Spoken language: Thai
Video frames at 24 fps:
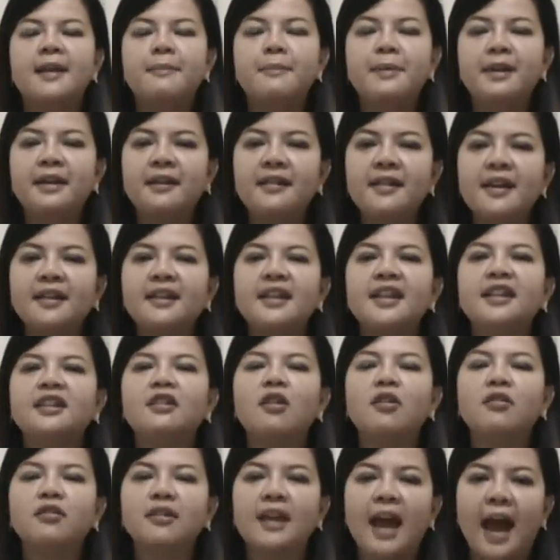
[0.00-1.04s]
มีเรื่องที่
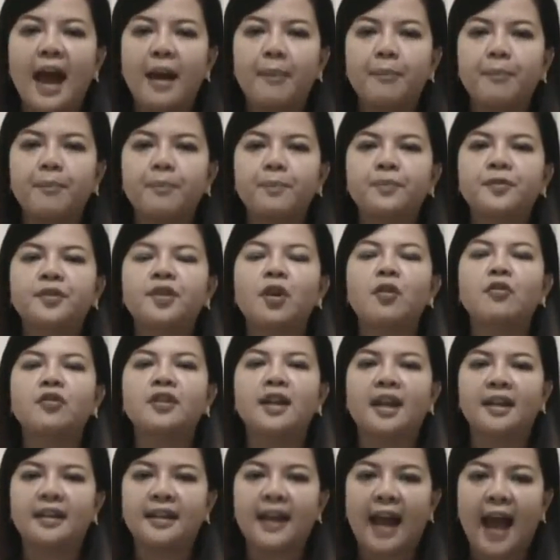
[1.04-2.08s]
ต้องทำต้อง
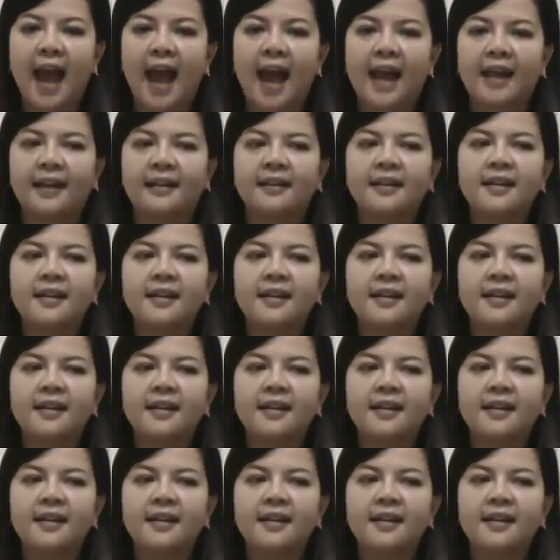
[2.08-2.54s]
จัดการ